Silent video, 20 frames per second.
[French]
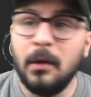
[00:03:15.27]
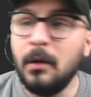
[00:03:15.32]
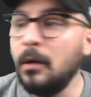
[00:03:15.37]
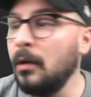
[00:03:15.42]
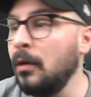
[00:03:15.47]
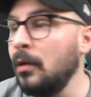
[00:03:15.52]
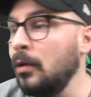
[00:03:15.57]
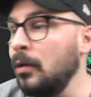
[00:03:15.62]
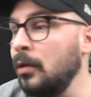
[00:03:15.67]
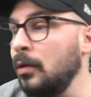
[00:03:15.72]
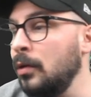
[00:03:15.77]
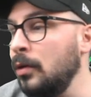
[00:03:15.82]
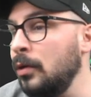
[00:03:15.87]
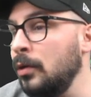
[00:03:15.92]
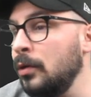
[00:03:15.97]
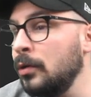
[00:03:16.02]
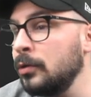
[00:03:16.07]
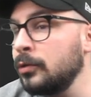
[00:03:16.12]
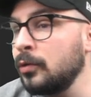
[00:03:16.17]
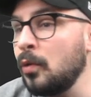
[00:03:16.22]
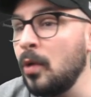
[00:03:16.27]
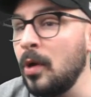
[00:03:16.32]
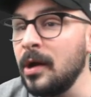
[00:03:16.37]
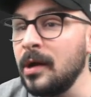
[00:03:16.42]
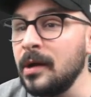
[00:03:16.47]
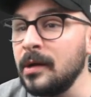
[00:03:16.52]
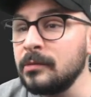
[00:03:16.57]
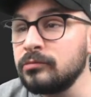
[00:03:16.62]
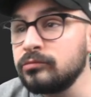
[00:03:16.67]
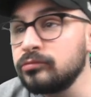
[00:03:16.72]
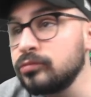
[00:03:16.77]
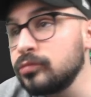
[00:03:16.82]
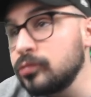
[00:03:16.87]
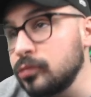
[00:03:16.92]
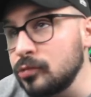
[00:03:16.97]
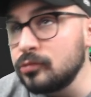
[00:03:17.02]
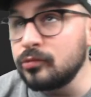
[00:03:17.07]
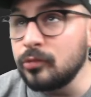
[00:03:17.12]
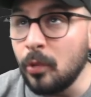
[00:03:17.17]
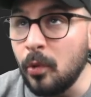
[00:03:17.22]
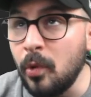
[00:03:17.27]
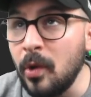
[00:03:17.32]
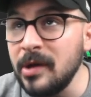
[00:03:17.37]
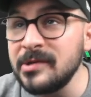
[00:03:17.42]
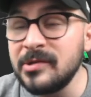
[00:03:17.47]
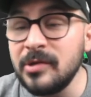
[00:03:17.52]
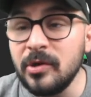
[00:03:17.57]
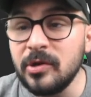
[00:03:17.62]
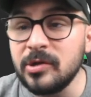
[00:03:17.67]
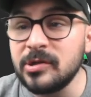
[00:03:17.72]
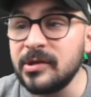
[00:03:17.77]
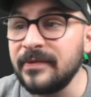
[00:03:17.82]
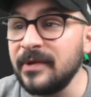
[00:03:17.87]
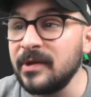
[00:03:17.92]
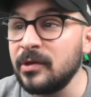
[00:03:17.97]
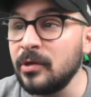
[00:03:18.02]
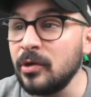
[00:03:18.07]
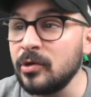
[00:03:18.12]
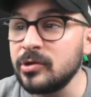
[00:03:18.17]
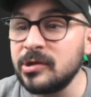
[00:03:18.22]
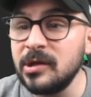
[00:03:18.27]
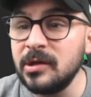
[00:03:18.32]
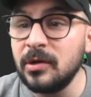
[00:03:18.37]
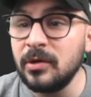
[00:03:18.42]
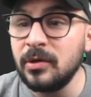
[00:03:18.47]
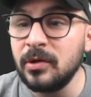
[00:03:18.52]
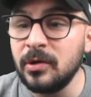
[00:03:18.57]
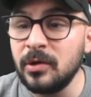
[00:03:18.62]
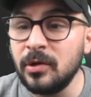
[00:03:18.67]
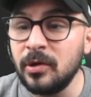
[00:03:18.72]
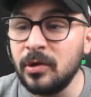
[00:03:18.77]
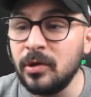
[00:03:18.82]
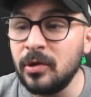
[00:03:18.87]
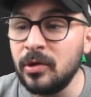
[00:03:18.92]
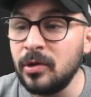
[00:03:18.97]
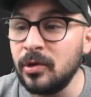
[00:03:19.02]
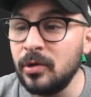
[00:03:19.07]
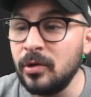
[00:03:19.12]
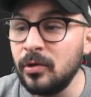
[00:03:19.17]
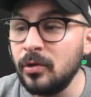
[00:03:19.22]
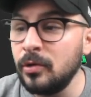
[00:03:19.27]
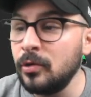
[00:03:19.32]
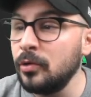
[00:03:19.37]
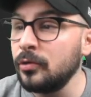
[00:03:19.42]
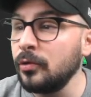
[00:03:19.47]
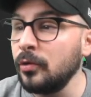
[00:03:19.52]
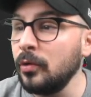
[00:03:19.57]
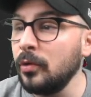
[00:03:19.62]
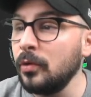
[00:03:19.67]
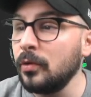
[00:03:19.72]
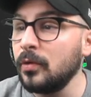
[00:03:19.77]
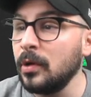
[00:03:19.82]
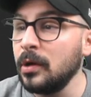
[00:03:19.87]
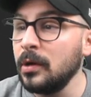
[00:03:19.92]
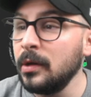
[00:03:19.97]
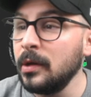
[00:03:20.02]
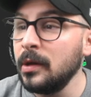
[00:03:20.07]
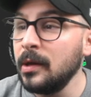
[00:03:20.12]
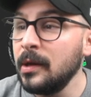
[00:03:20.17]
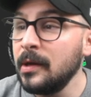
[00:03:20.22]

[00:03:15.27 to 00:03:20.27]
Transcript: en 3, euh, heures, j'avais torché le, le, le, truc, quoi.